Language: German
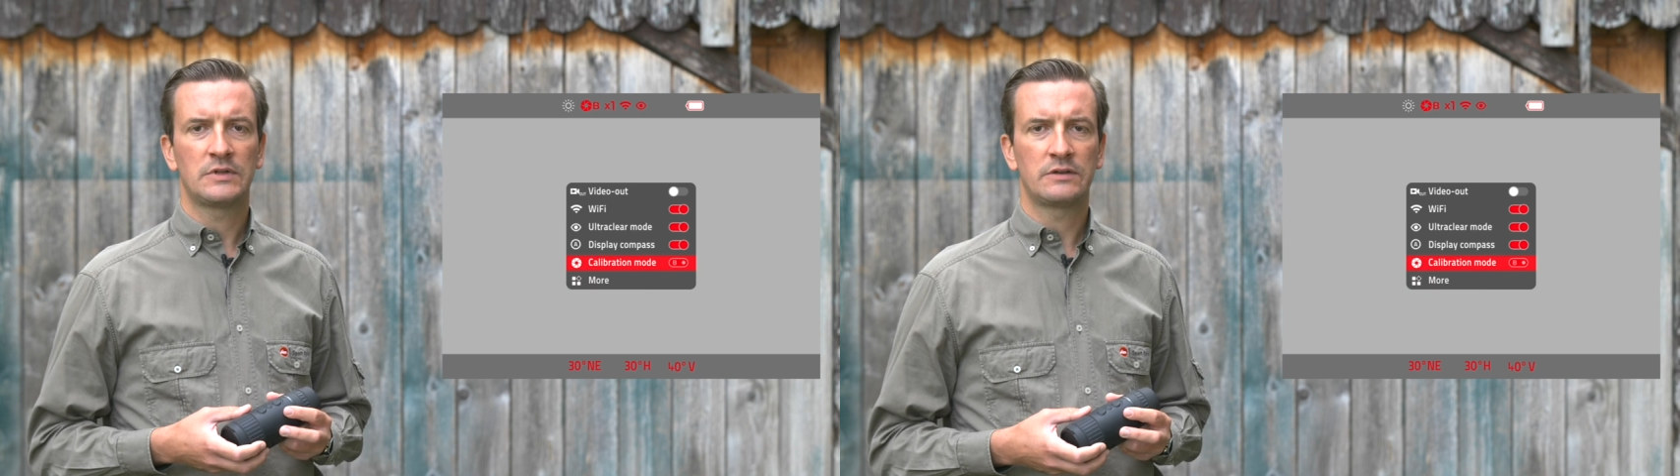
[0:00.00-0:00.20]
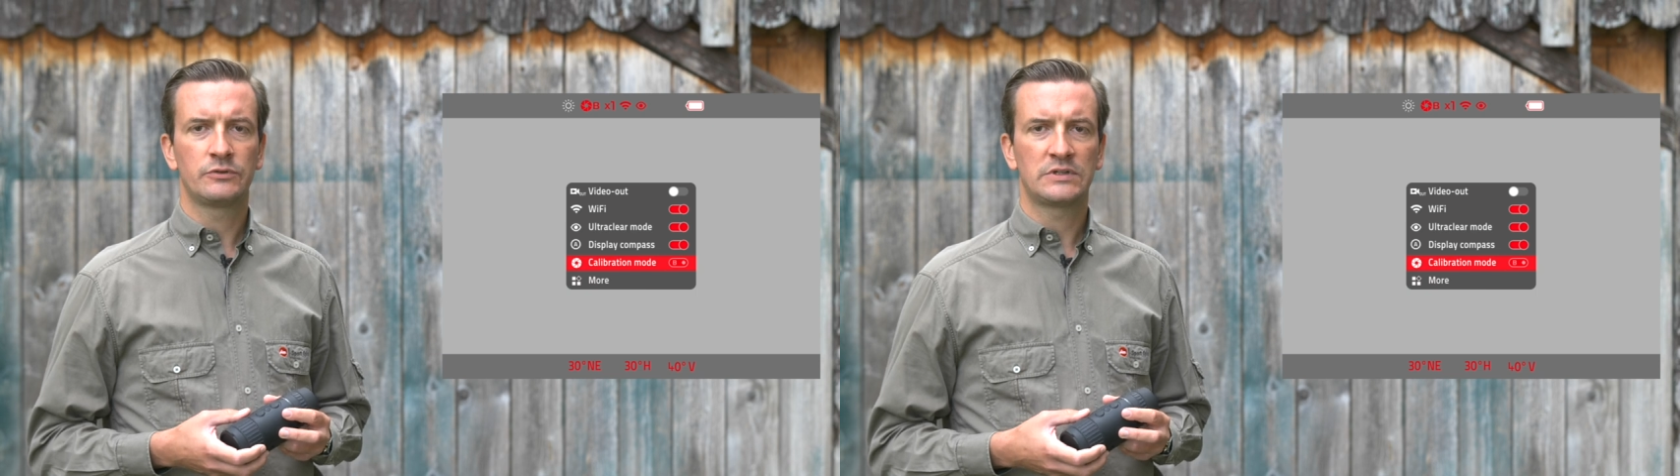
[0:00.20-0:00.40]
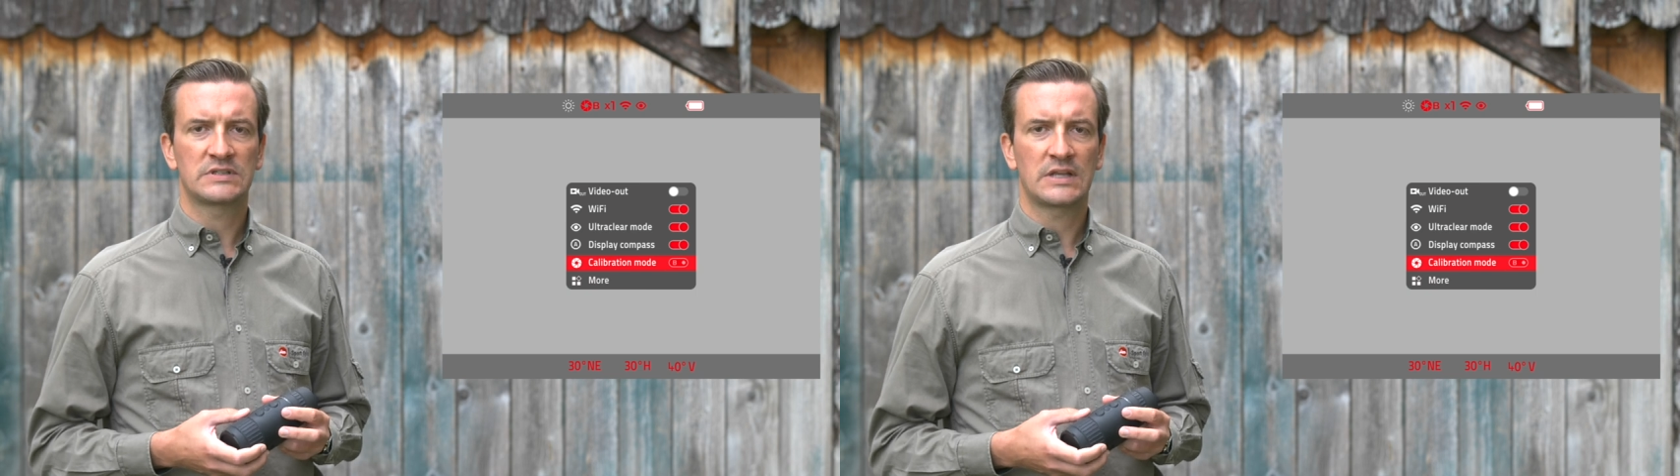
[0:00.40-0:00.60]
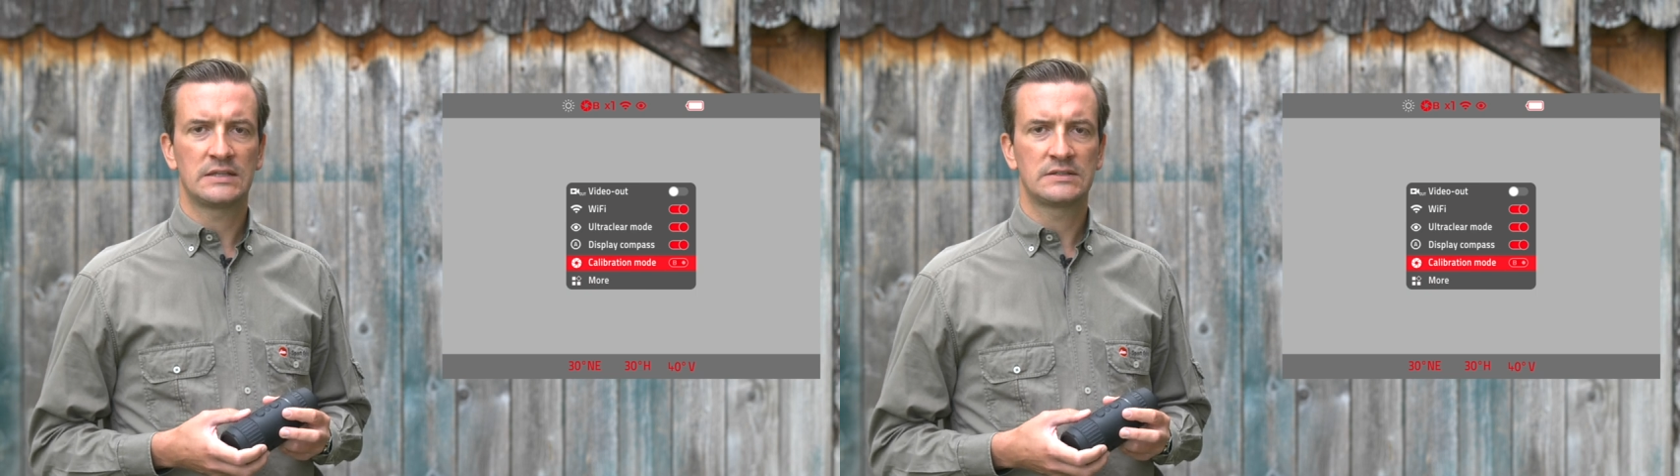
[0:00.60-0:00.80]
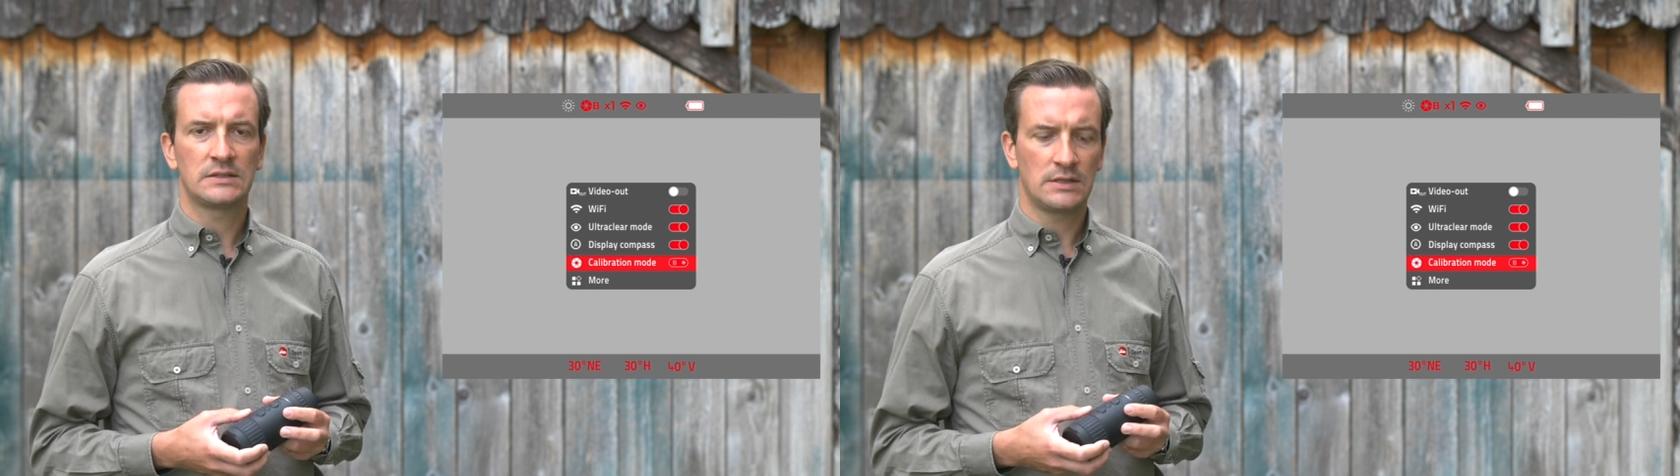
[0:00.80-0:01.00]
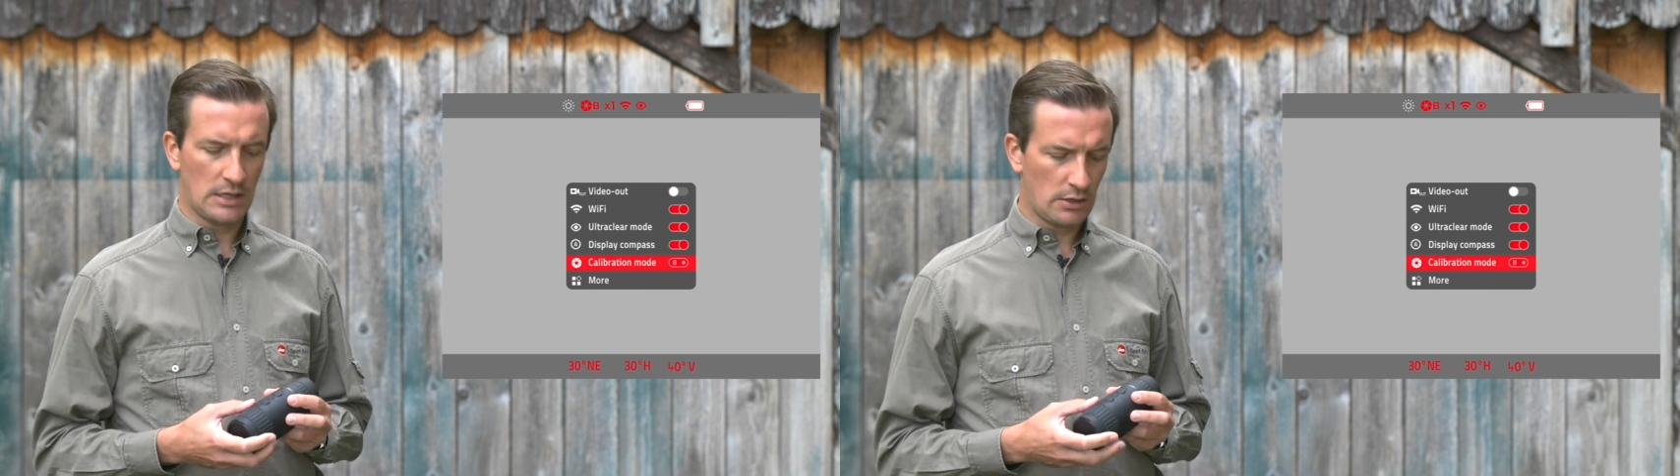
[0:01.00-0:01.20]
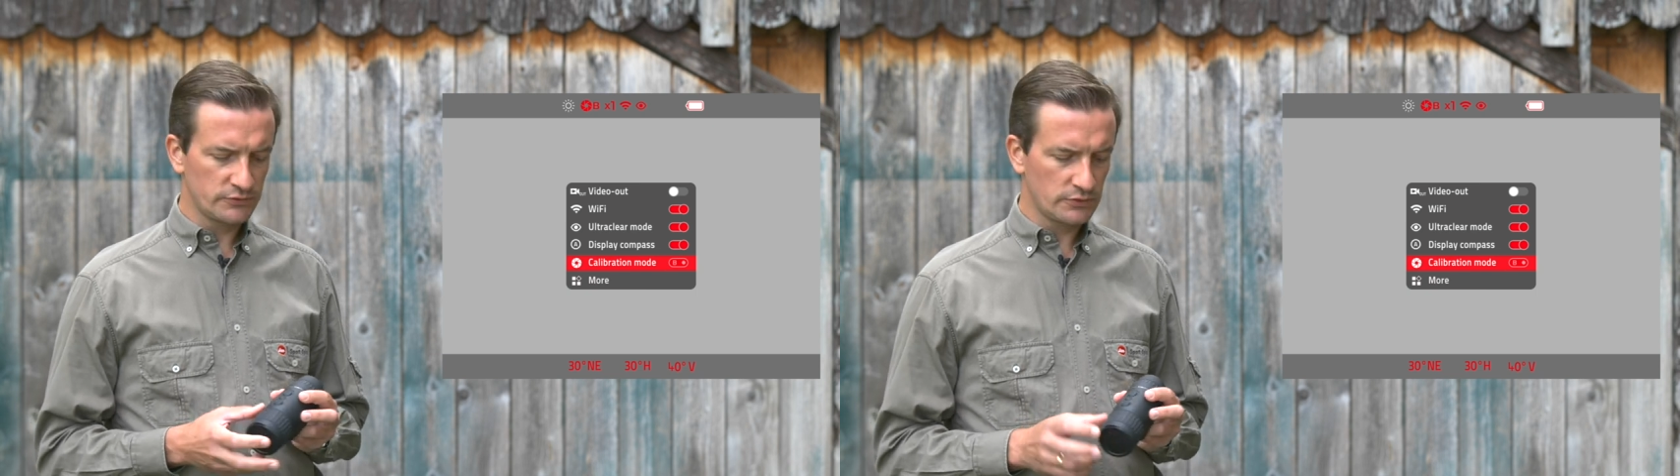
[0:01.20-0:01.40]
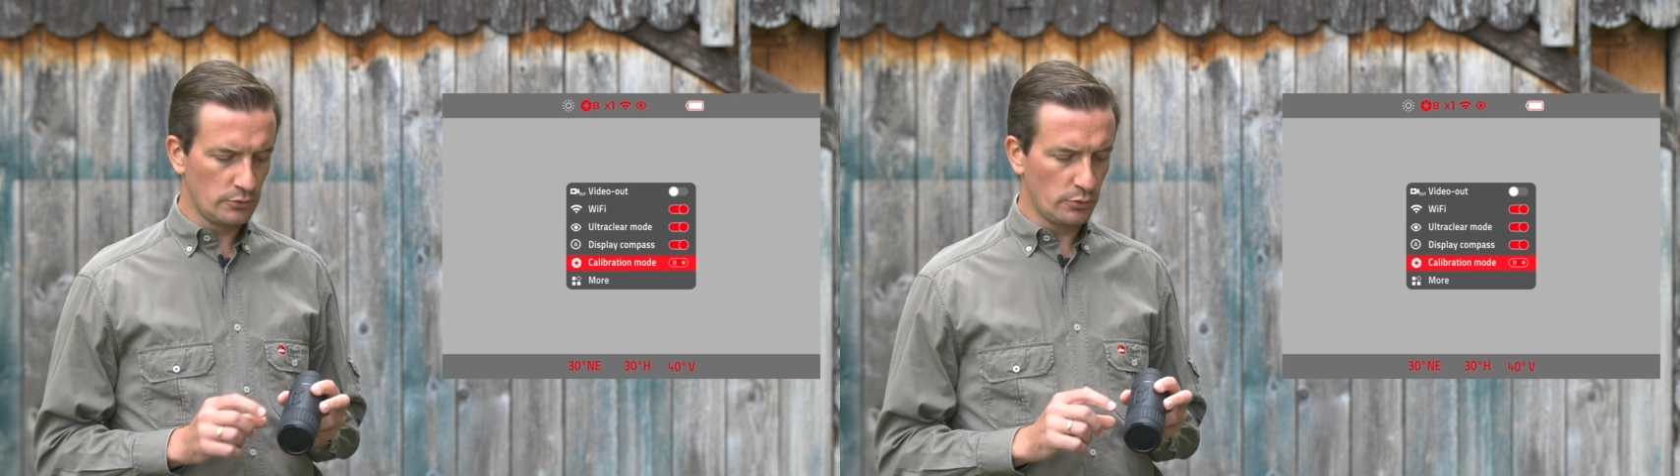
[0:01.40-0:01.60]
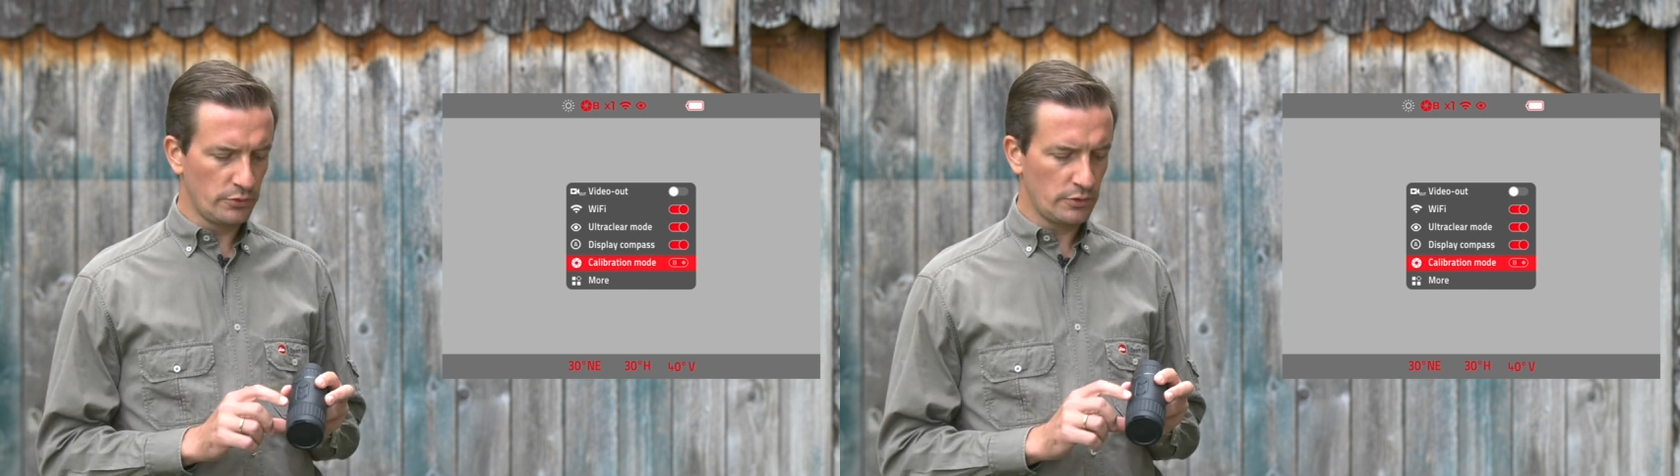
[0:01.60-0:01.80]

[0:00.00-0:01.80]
Dann wird das Ganze ausgelö